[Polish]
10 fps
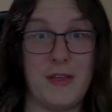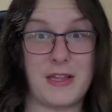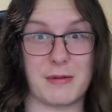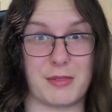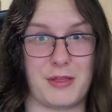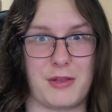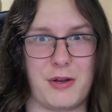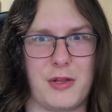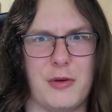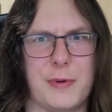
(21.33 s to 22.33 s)
Witam, z tej
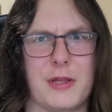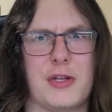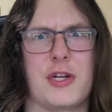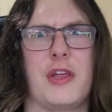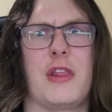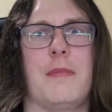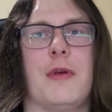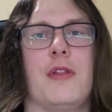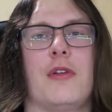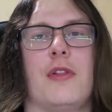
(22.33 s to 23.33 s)
strony Kuba, to
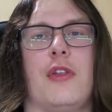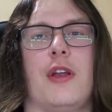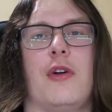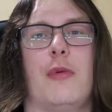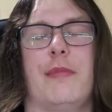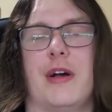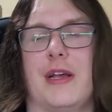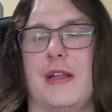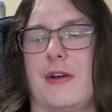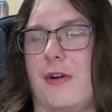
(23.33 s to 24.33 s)
35 odcinek Kubła
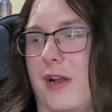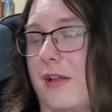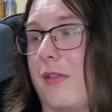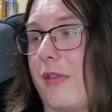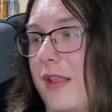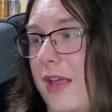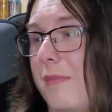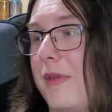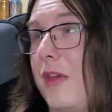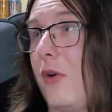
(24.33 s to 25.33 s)
Energola. Zostaje
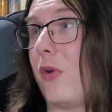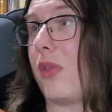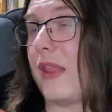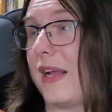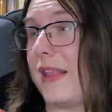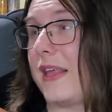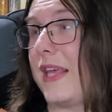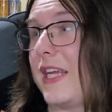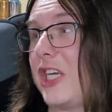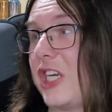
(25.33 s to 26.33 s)
mi
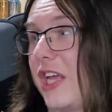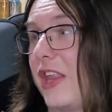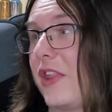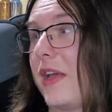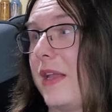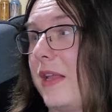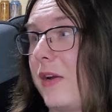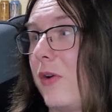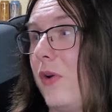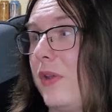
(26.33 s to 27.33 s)
ostatnie 6
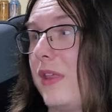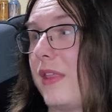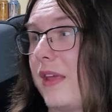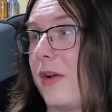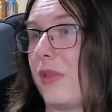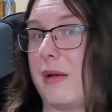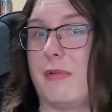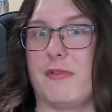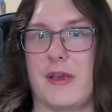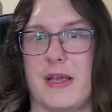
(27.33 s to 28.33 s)
Energoli z tego
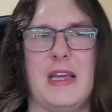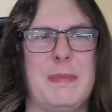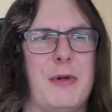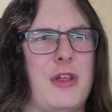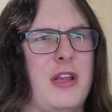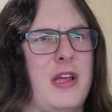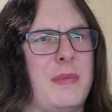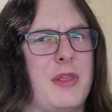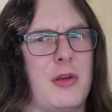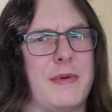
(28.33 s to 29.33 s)
zamówienia. I podzieliłem
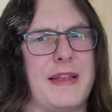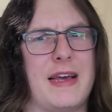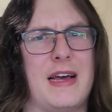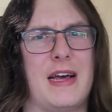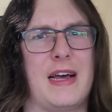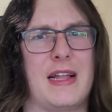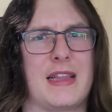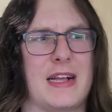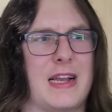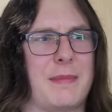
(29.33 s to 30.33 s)
je sobie na
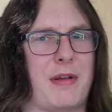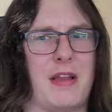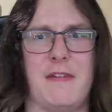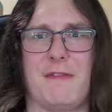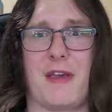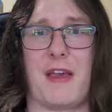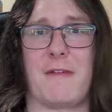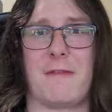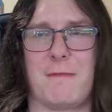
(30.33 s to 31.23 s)
tak naprawdę dwie